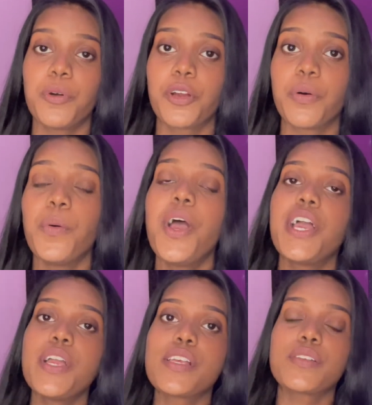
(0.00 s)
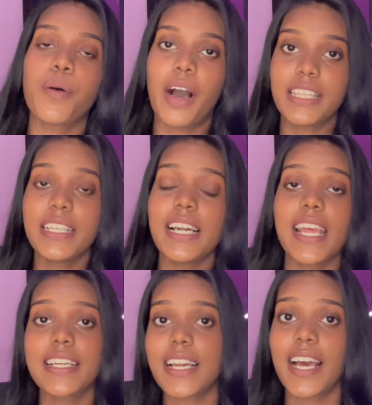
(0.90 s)
பிடிக்கும் ஸோ அது
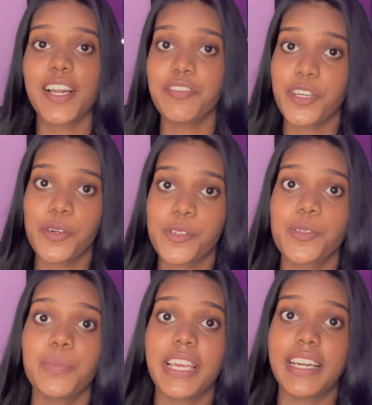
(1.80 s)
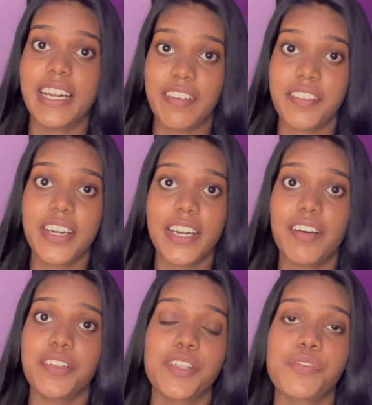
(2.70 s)
ரிலேட்டடான வீடியோஸும் நீங்கள்
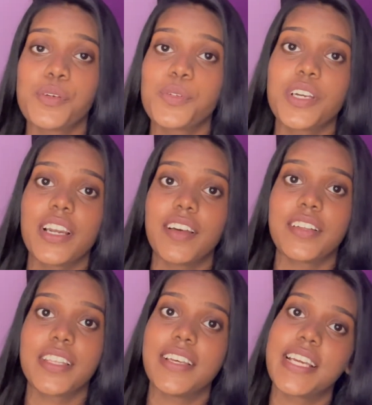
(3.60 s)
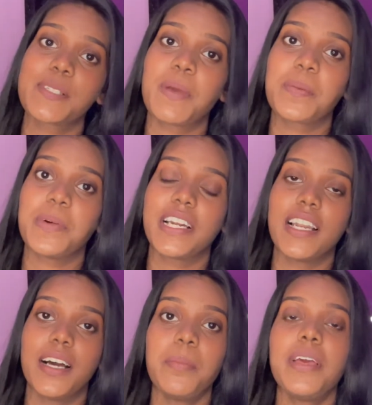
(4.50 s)
டெஃபினட்டாக வந்து ஃப்யூச்சரில் வந்து எக்ஸ்பெக்ட்
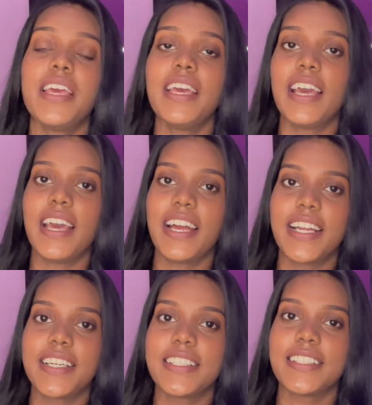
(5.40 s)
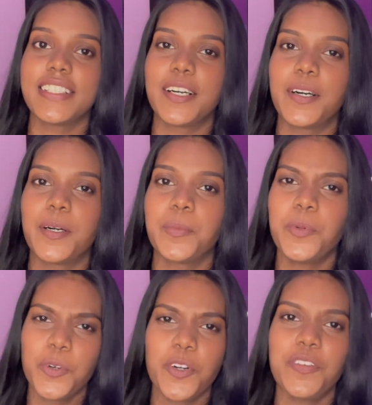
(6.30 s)
பண்ணலாம் அண்ட்
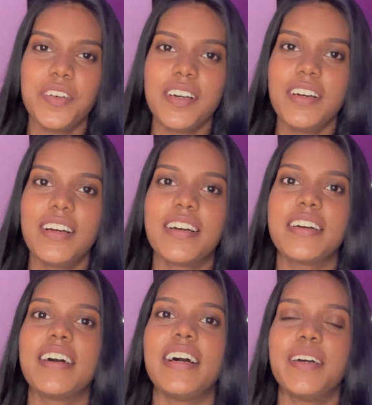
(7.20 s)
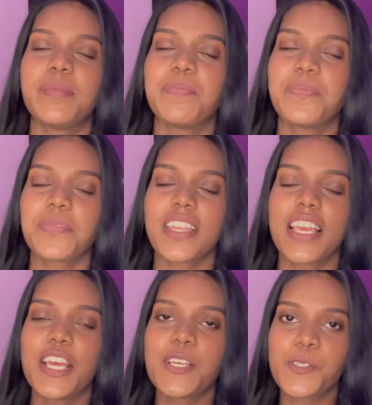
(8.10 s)
மோரோவர் uh,
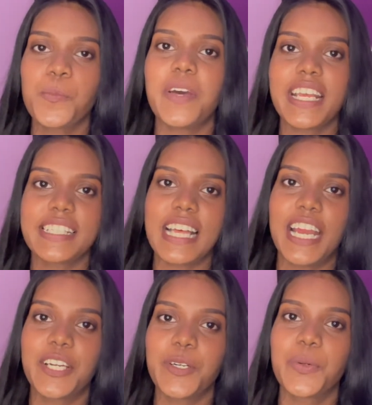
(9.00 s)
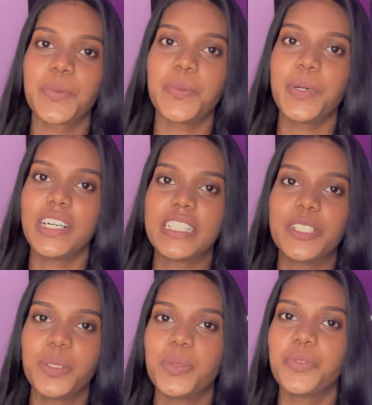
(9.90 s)
சூப்பர் எக்ஸைட்டட் டு
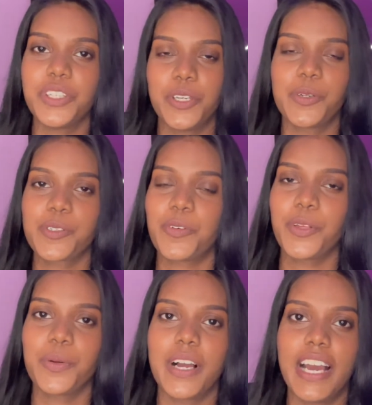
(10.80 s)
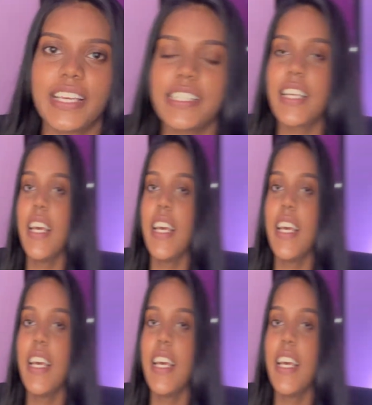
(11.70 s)
டூ வீடியோஸ் ஃபார் யூ கைஸ்